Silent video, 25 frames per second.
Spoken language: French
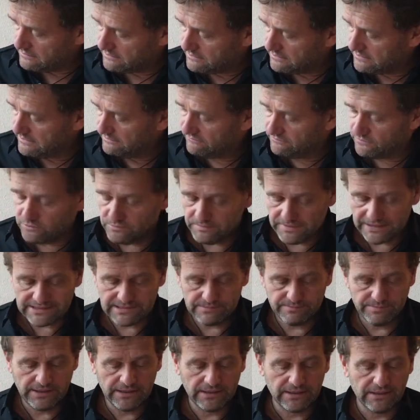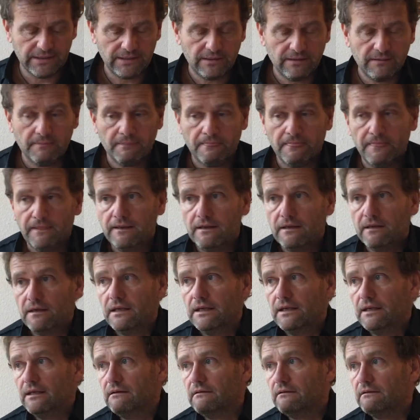qui est venu m'inspirer.
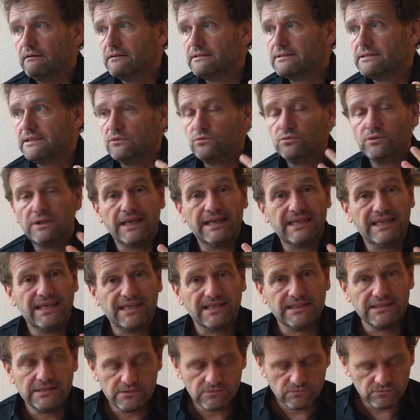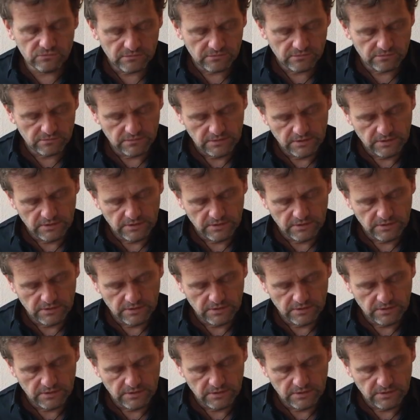c'est toute la guérison.